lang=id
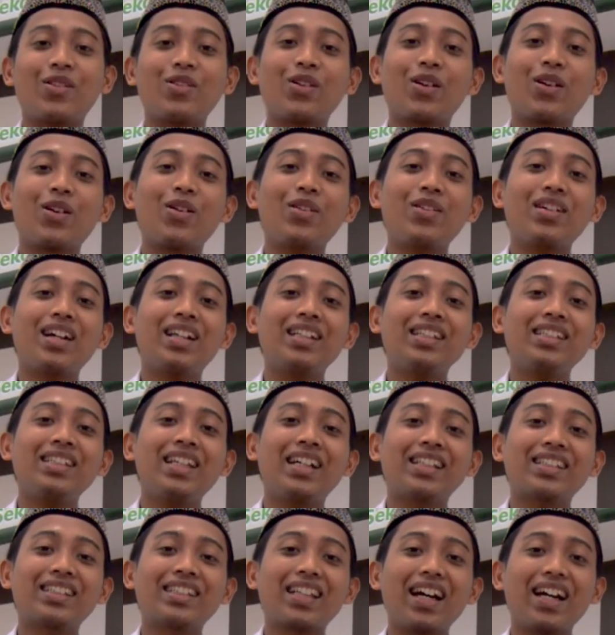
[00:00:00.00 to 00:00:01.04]
golongan
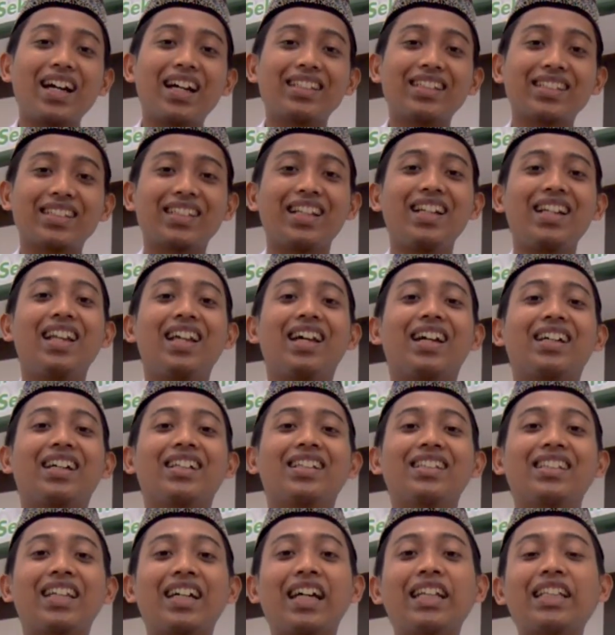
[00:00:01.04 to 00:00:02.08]
yang sangat
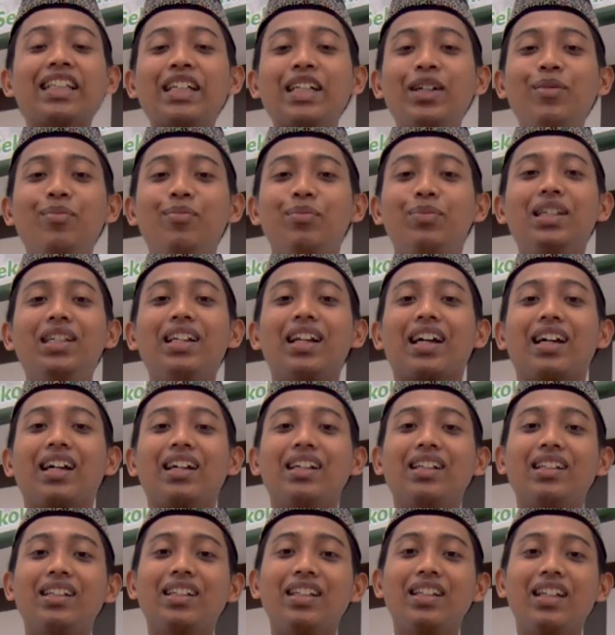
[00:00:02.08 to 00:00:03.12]
senang, sangat
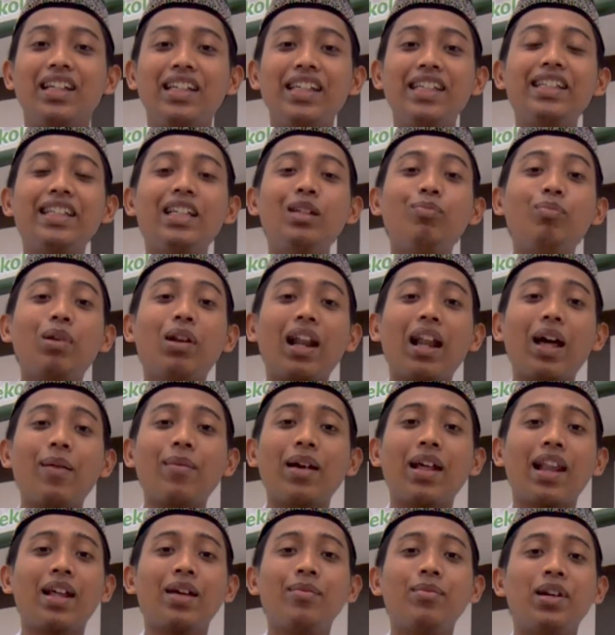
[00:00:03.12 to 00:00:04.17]
gembira, ingin
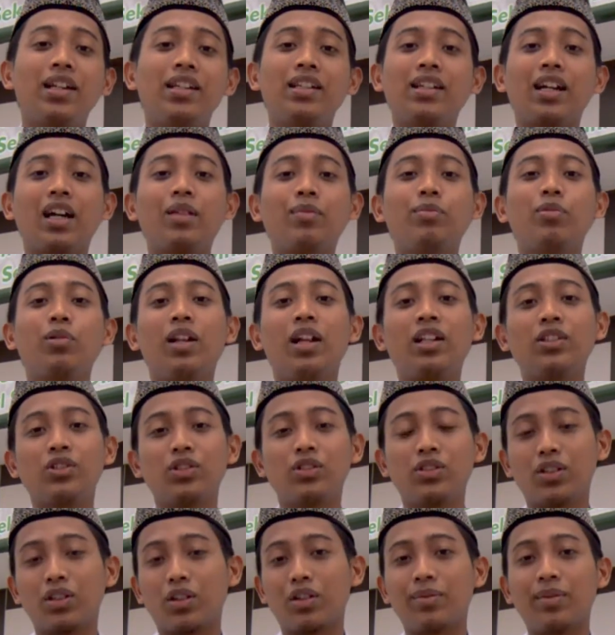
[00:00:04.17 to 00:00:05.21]
berlama-lama dengan bulan
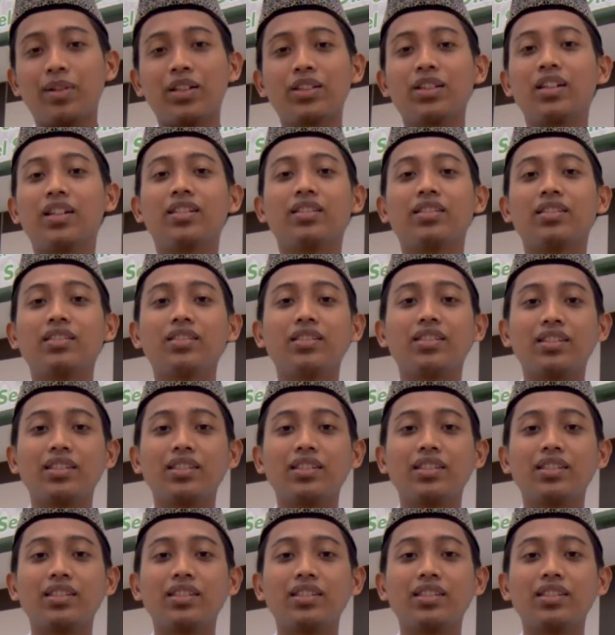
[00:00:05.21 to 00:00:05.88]
suci Ramadan.